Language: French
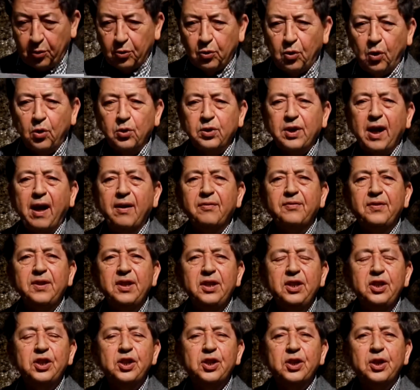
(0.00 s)
D'autres
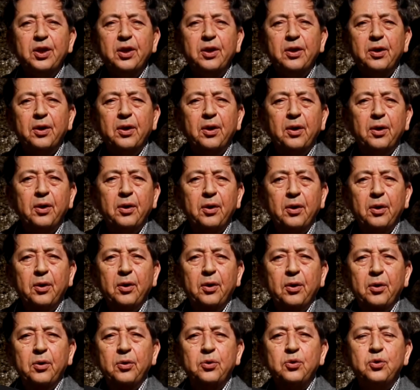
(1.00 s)
affiches
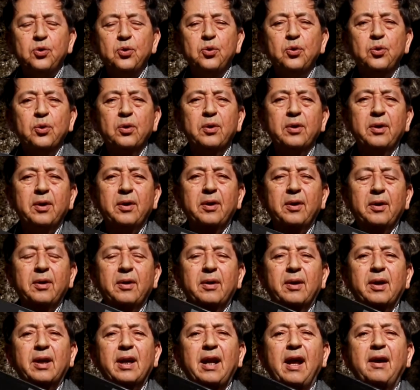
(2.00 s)
sur
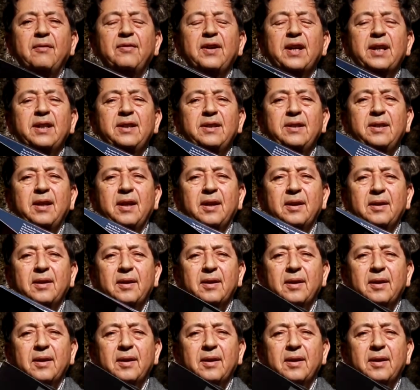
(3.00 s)
la vérité.